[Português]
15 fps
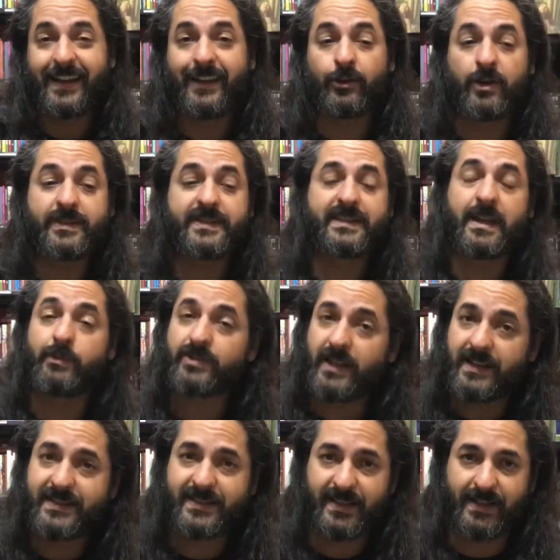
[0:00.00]
E nós estamos
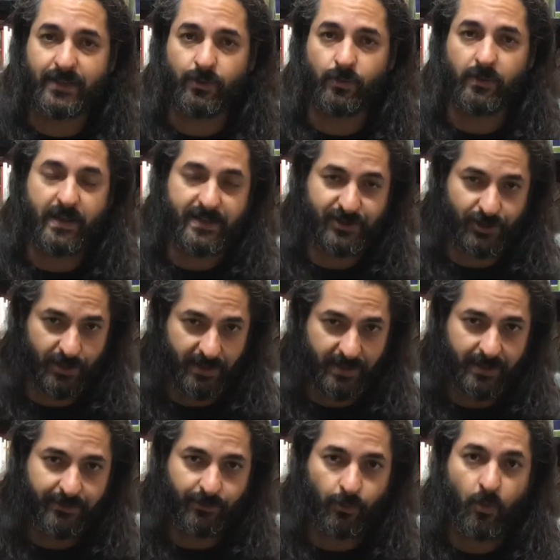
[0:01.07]
lançando este
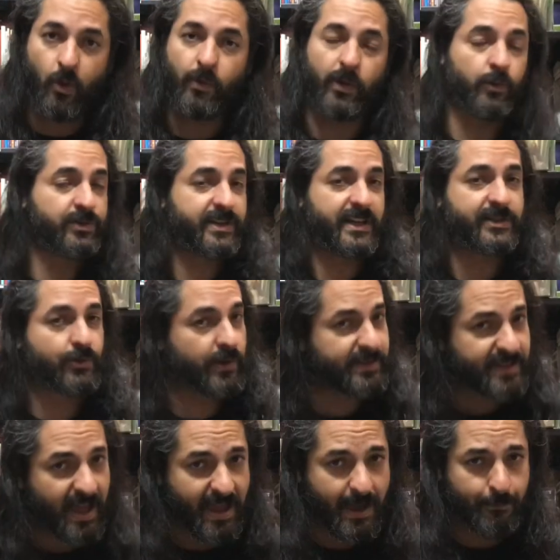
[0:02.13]
livro com
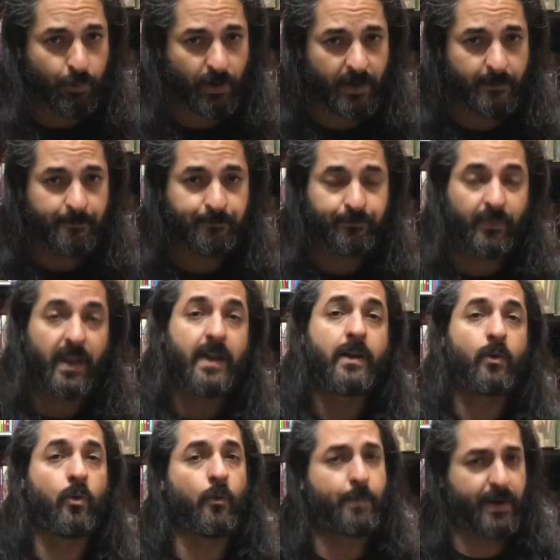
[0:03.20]
ilustrações da época,
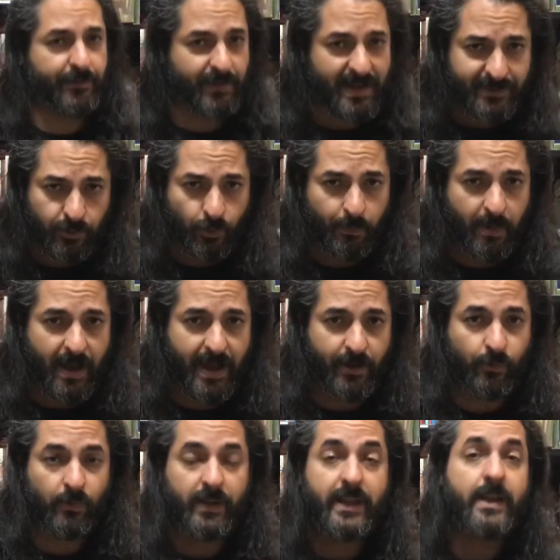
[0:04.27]
com o prefácio do
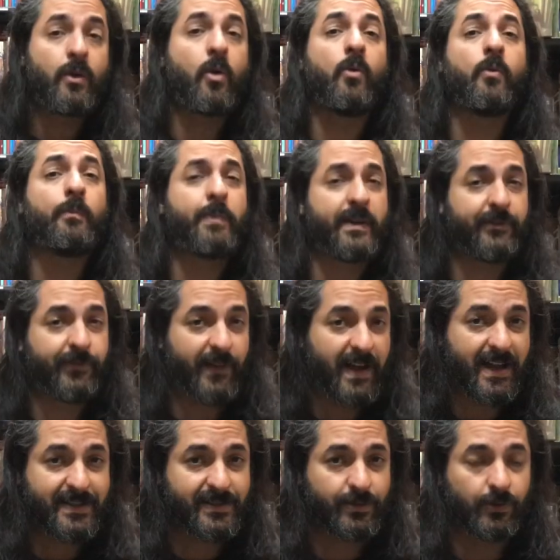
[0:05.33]
Byron e com um
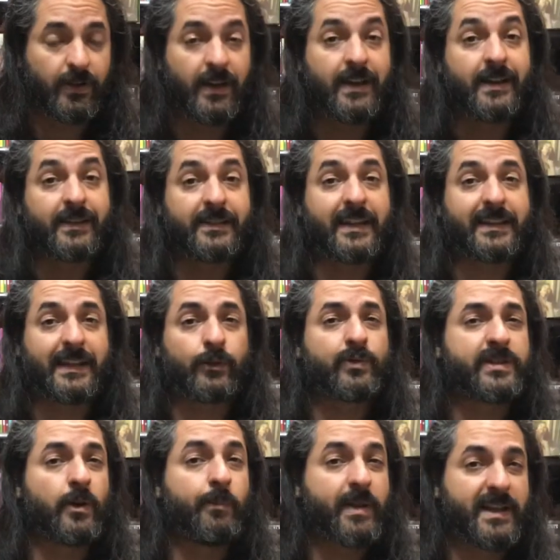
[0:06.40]
prefácio da
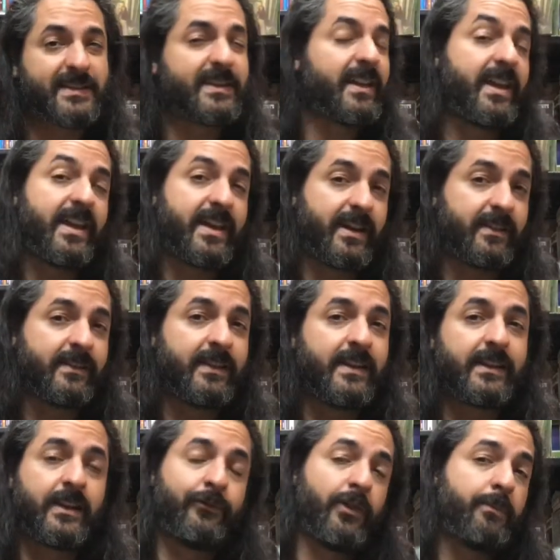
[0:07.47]
tradução brasileira,
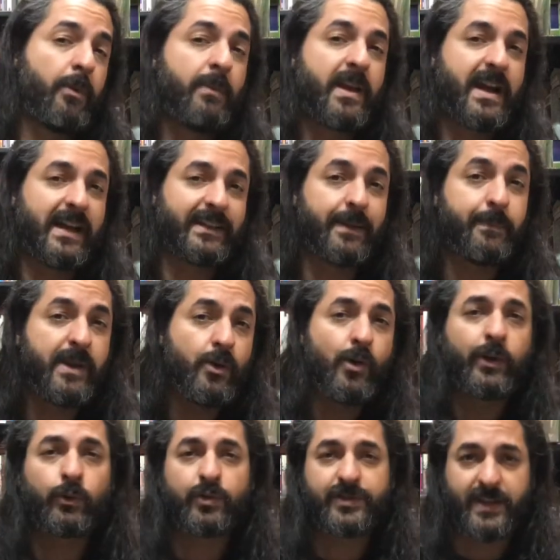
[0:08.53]
que foi publicada em
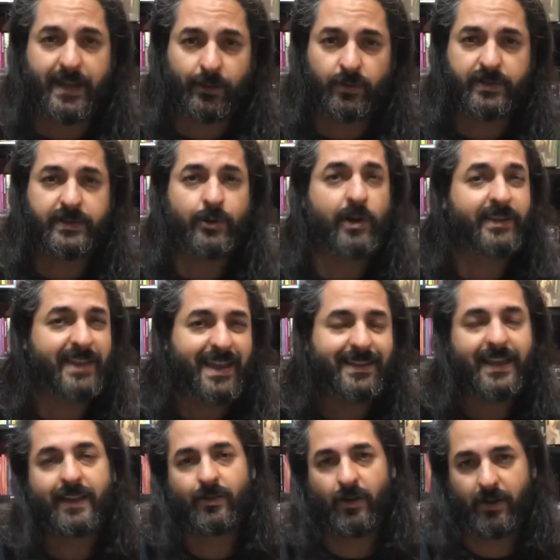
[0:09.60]

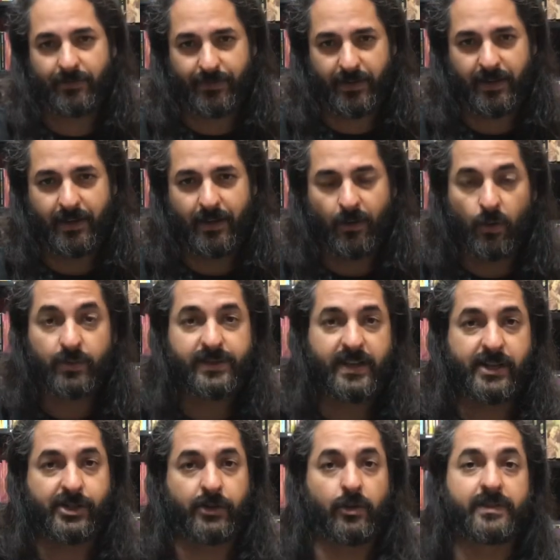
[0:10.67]
1889. Ou
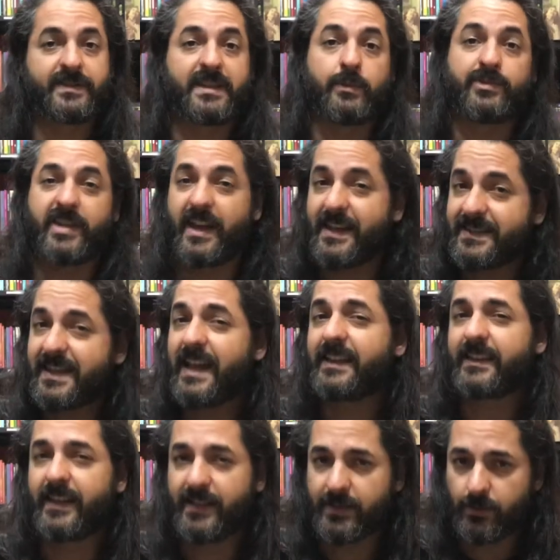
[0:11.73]
seja, nós estamos
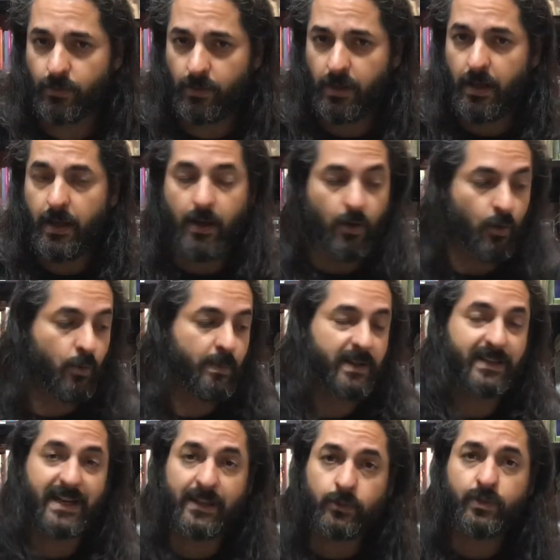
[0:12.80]
resgatando
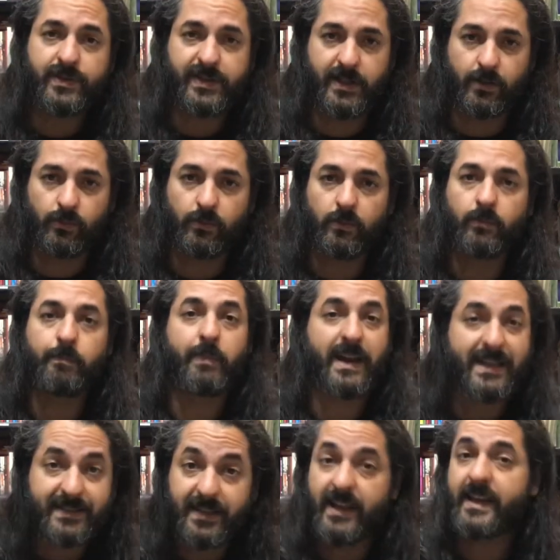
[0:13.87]
uma tradução
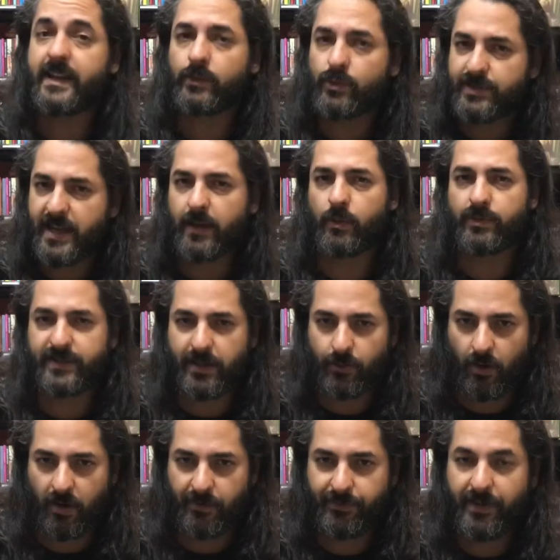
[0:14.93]
brasileira do século
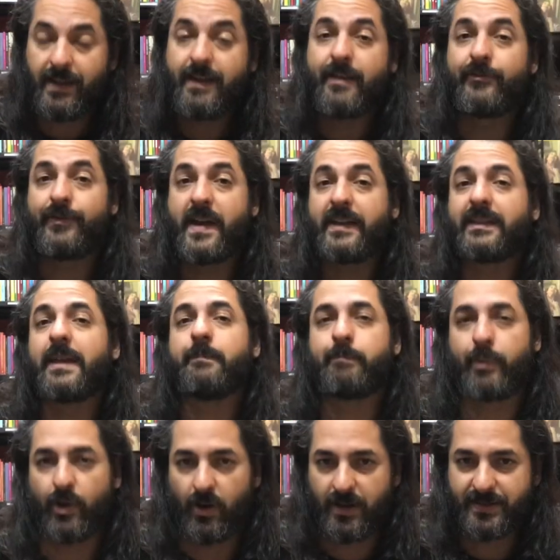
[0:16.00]
XIX, feita em
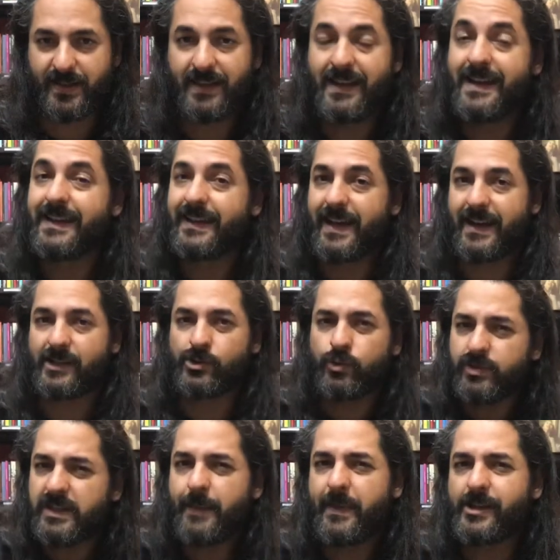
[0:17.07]
prosa, que era
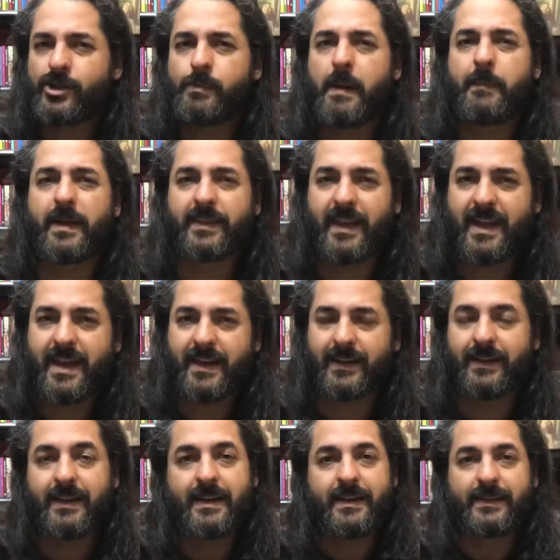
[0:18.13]
justamente uma
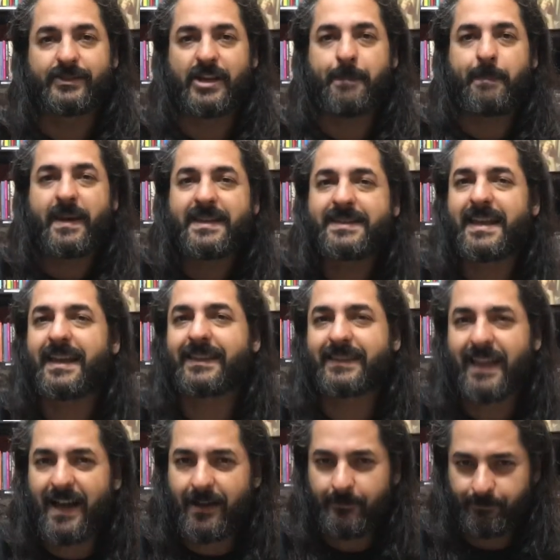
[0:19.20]
maneira de
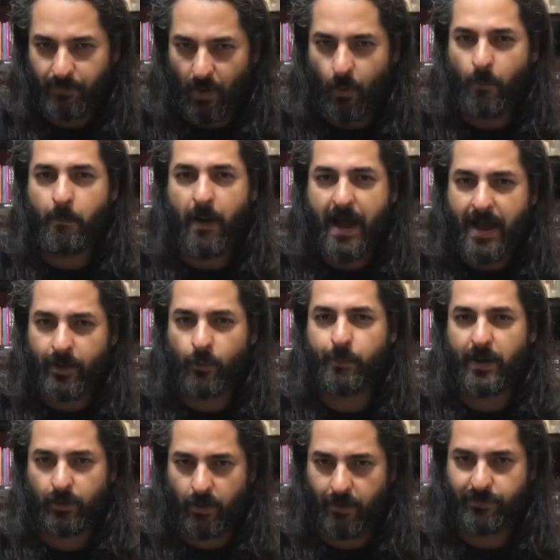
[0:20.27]
apresentar o Byron
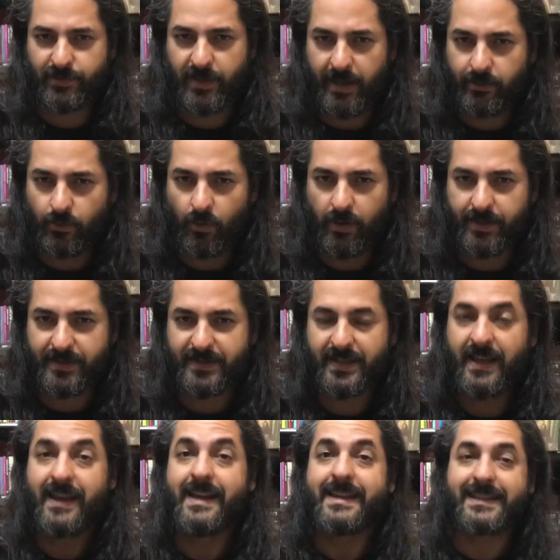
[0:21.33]
para novos
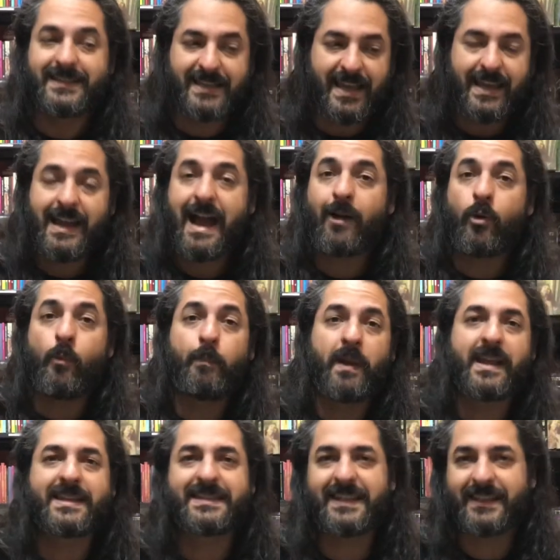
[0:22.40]
leitores sem a
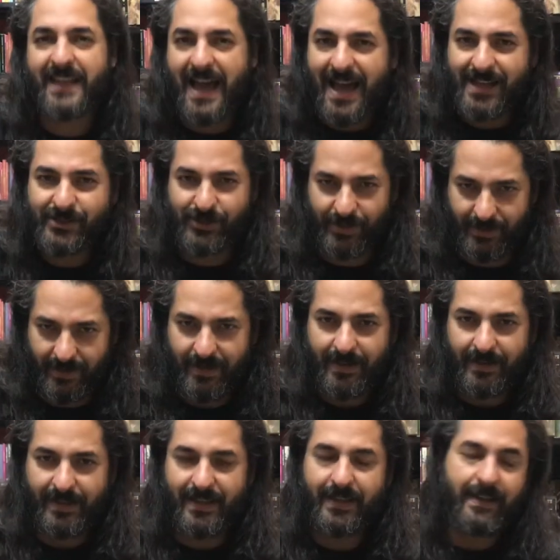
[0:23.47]
complexidade
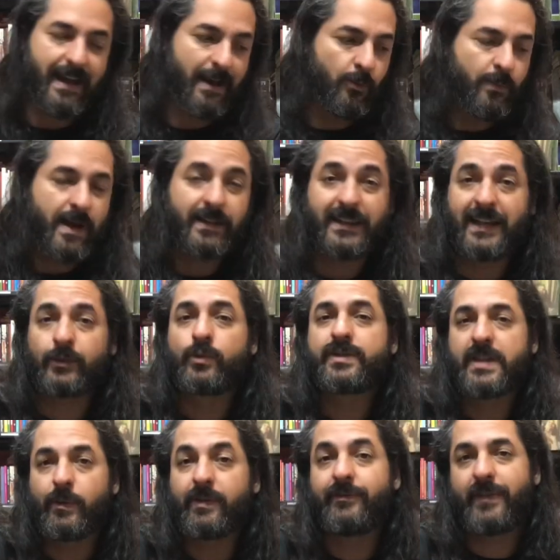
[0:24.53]
que uma
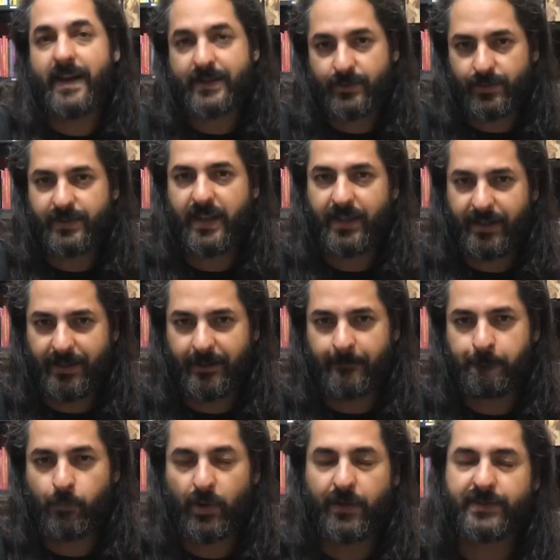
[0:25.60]
tradução em versos
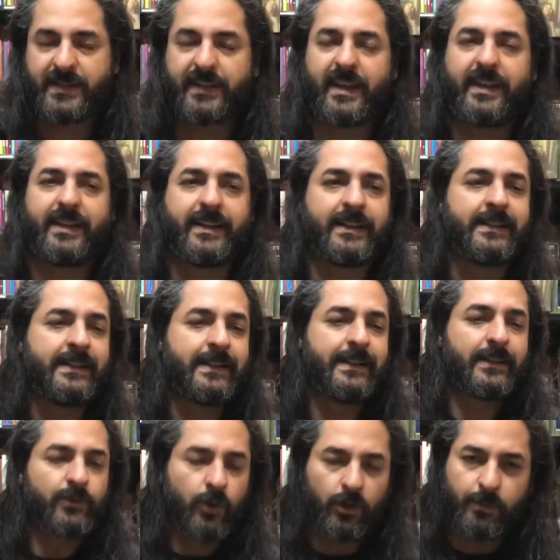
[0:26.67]
teria, porque você teria
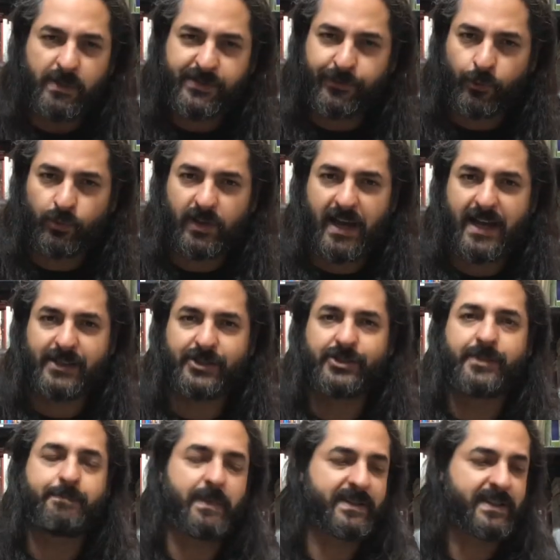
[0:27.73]
toda uma
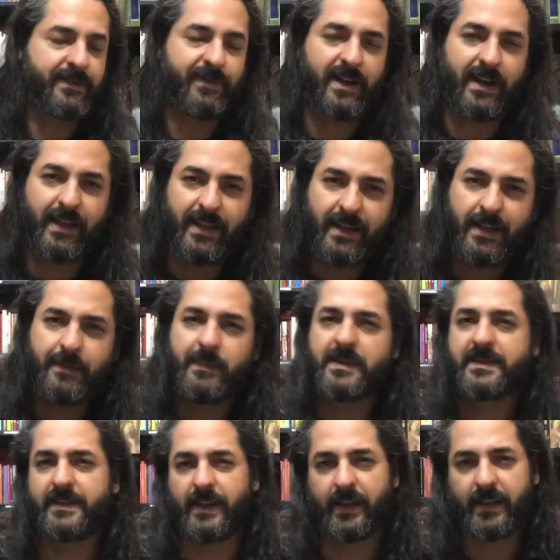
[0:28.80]
dificuldade de preservar
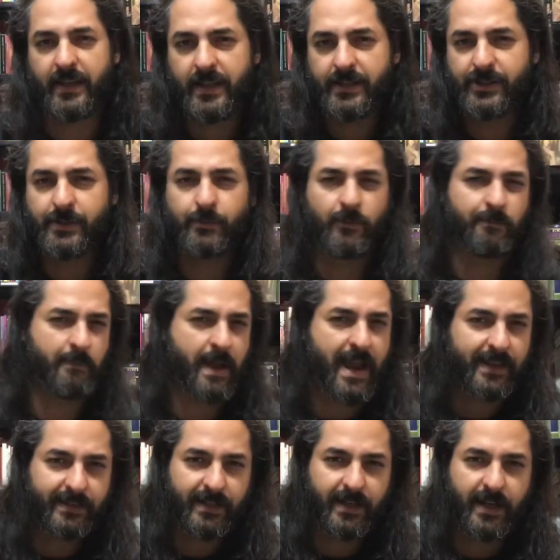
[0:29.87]
rimas e ritmo,
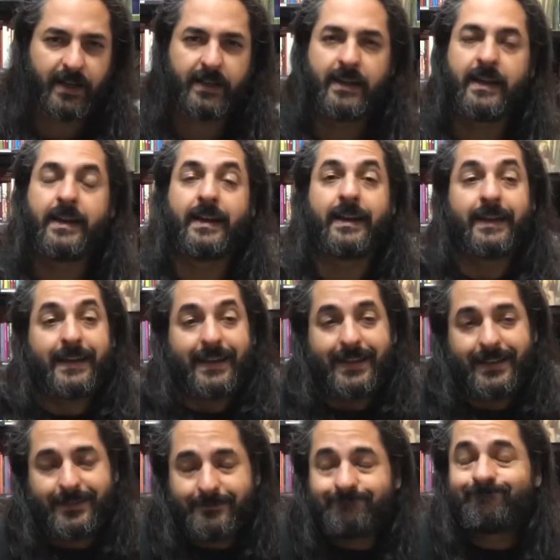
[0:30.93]
métrica,
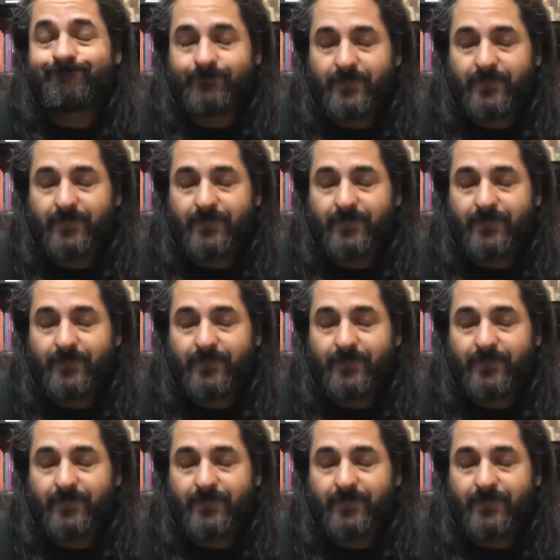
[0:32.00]
e